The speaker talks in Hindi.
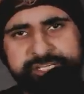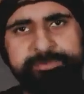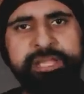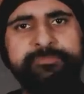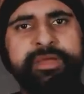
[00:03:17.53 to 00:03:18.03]

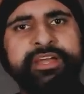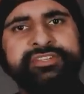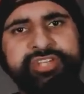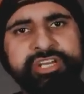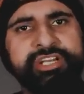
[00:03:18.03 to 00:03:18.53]
कश्मीर
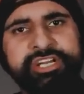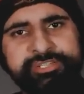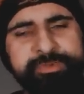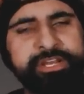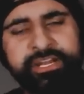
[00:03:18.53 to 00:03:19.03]
में जिन
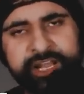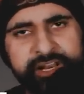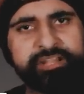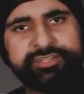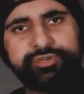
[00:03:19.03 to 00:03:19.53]
कश्मीरी
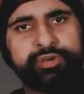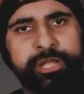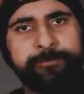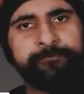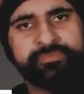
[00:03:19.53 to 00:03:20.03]
टेररिस्टों
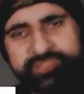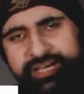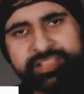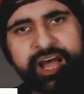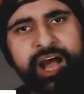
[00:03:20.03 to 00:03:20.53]
ने
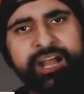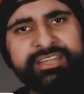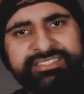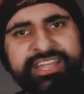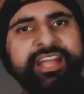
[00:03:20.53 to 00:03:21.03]
दिन
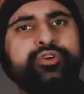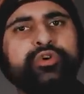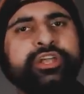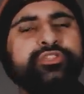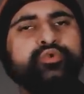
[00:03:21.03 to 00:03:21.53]
दहाड़े
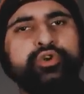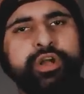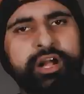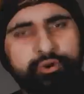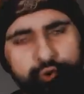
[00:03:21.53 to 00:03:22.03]
सैकड़ों हिंदुओं
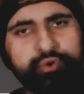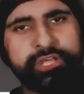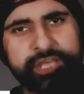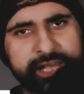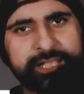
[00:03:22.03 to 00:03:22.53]
का खून
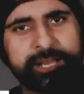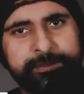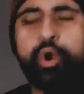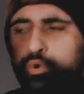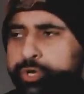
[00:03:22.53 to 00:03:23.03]
किया था
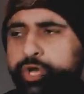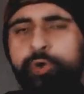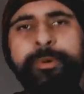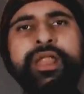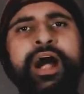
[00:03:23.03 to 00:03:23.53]
उनके
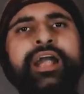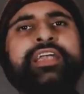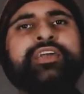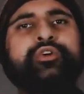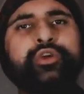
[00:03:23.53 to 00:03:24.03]
ऊपर
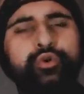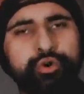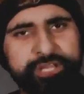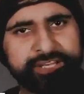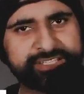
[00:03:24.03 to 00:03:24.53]
हार्डली कोई
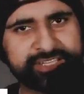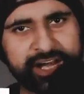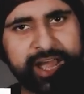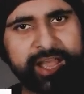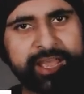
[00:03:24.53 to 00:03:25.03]
कोर्ट केसेस
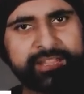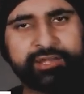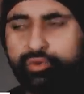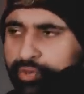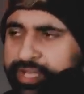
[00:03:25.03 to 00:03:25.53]
लगाए गए
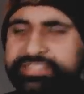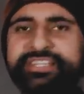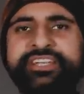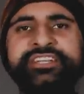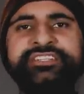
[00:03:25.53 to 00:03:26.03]
थे उनके
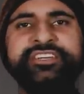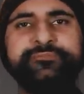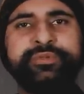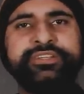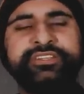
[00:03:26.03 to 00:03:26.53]
सिटिंग
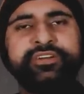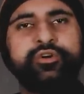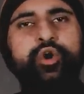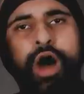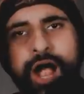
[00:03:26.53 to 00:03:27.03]
चीफ मिनिस्टर
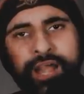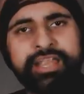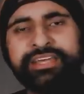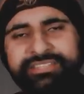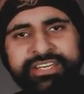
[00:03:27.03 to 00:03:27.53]
को
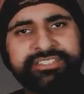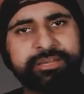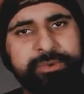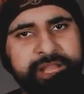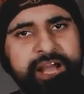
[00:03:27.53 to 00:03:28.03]
हार्डली इस तरह
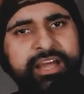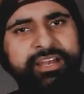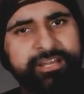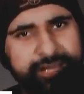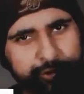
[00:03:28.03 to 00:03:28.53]
से
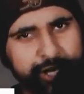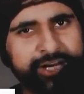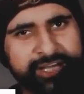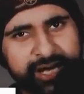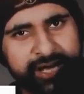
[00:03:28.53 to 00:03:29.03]
बिठाकर
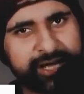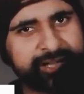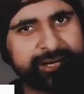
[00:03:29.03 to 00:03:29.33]
इंटेरोगेट किया गया